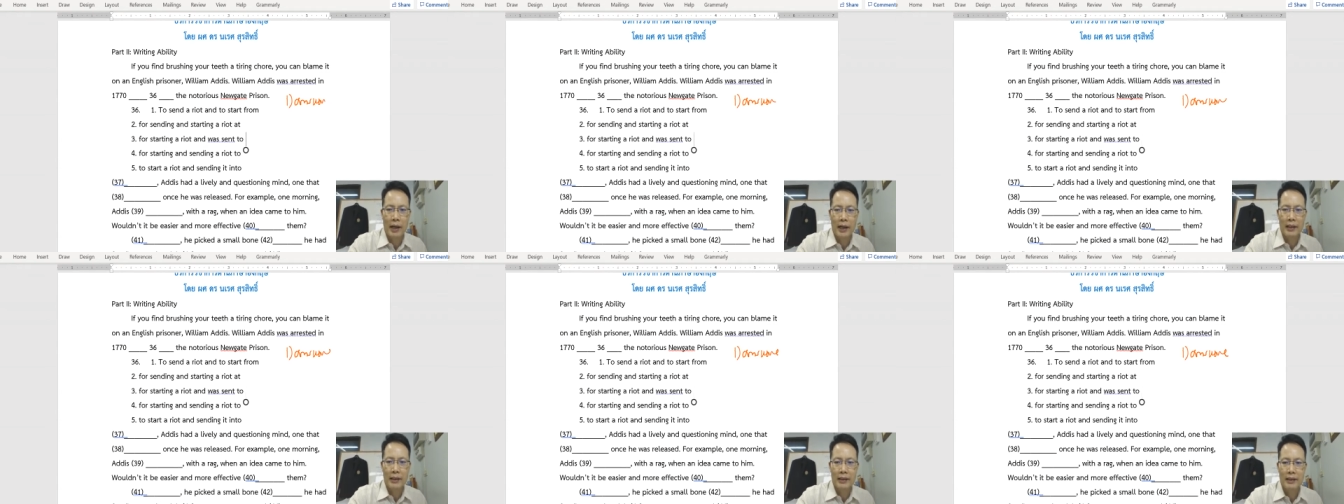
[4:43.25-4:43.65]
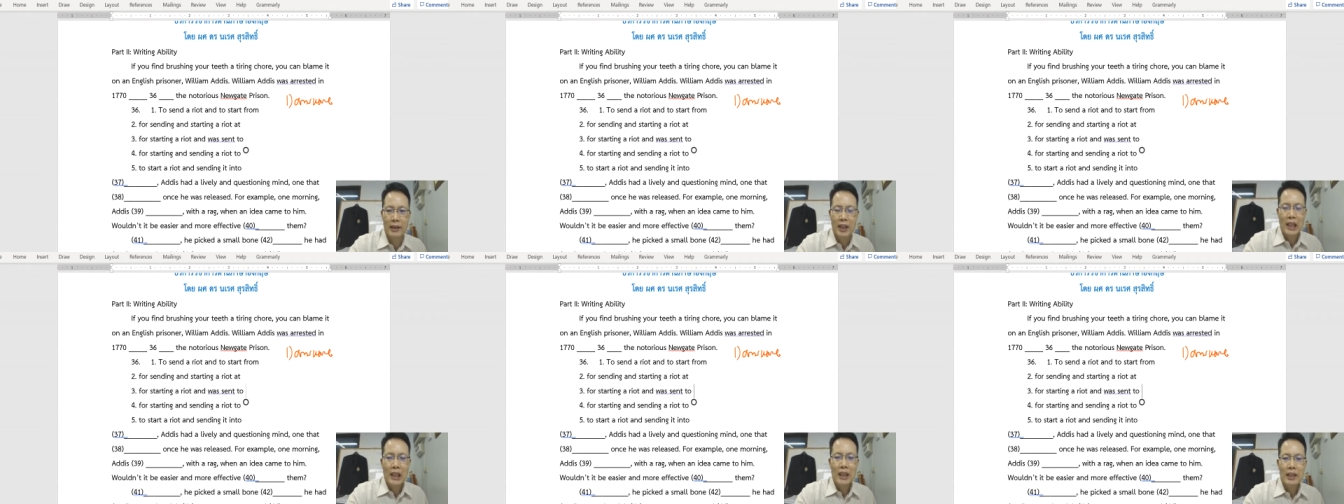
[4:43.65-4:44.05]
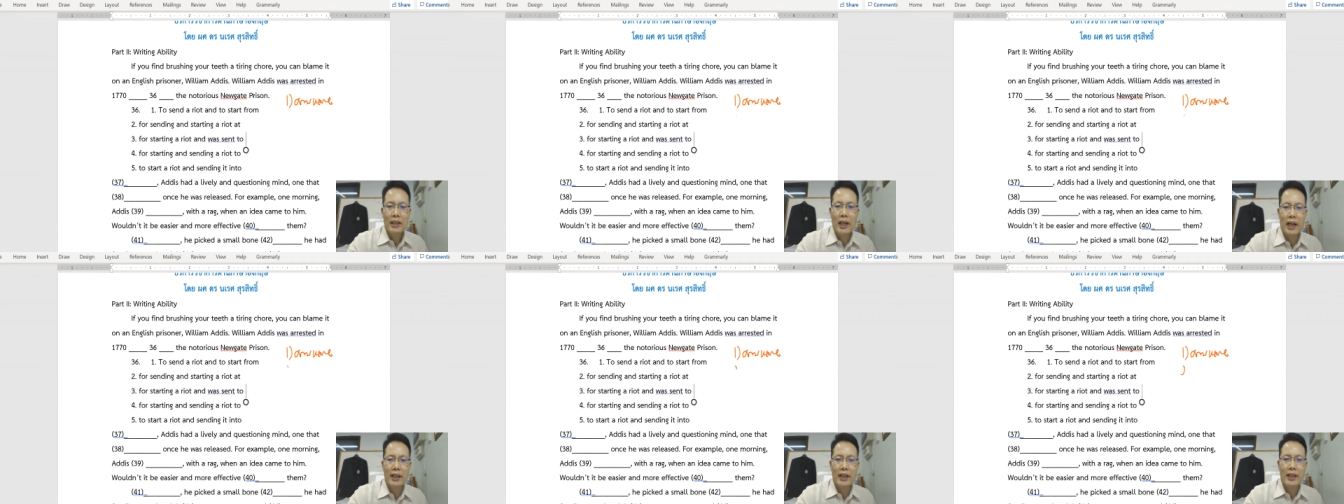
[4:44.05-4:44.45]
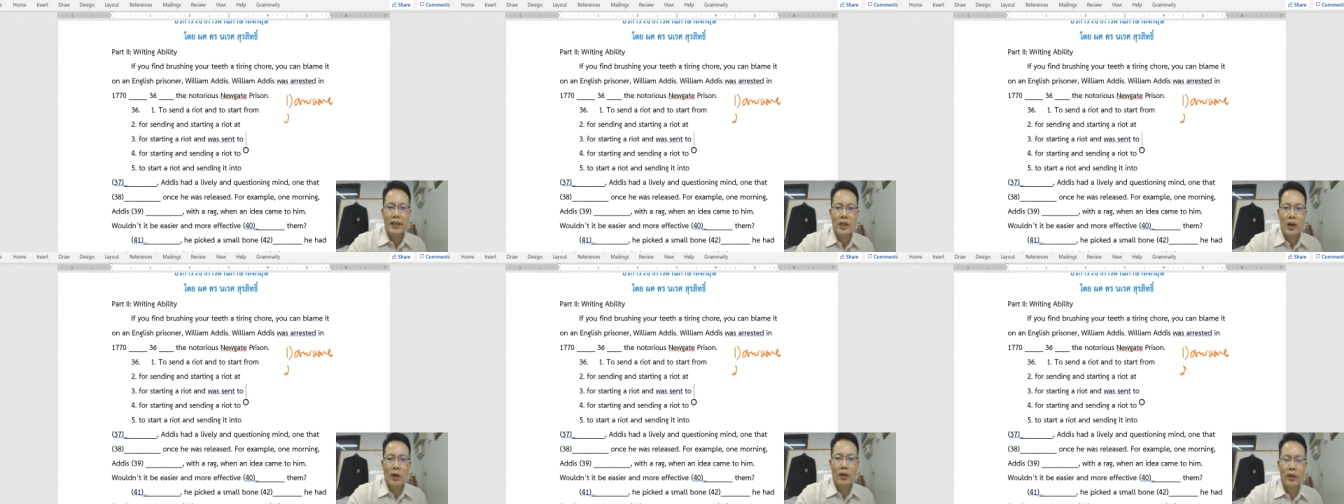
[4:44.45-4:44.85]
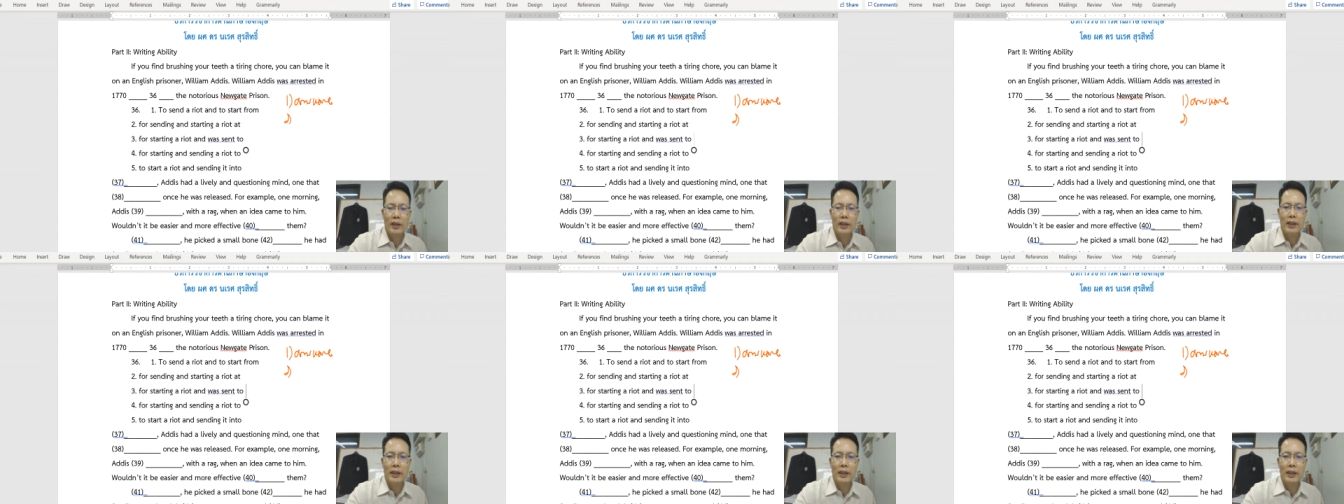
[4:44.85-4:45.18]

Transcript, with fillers: ก อย่างที่ 2 ก็คือ